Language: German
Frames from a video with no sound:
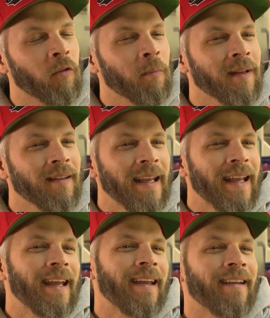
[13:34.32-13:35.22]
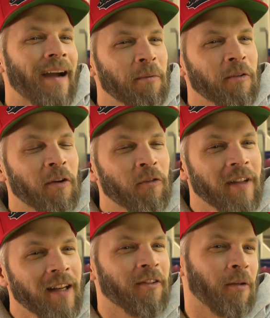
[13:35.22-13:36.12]
somit äh, habe ich sogar für
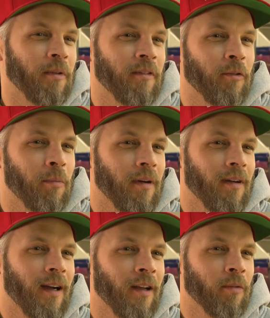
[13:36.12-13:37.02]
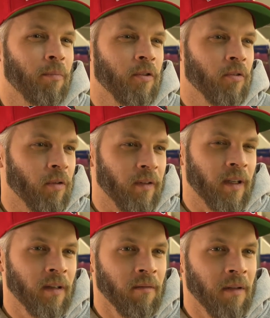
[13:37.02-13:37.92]
Dennis noch ein bisschen was über. Also Peugeot ist
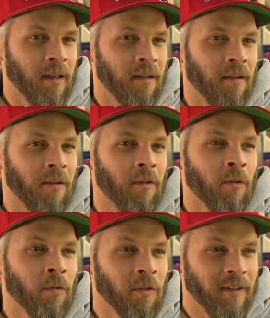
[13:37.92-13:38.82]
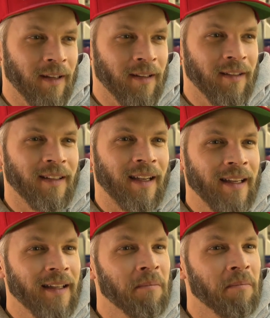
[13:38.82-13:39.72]
drin, und Dennis
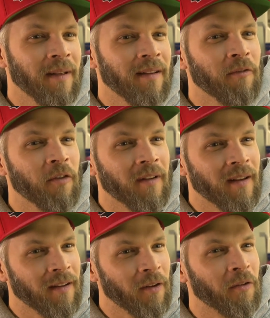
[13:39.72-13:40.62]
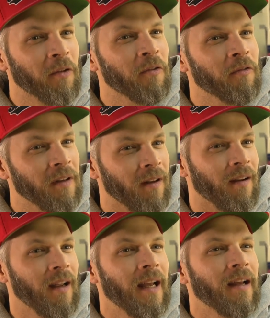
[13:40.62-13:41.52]
kriegt ein bisschen von seinen 1000 Euro wieder.
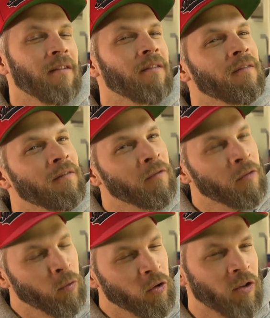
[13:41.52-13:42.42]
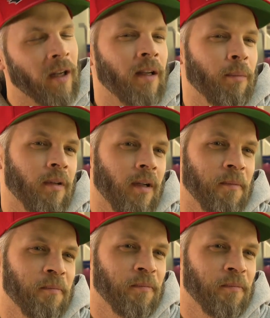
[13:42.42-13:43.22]
Ein gutes Startkapital.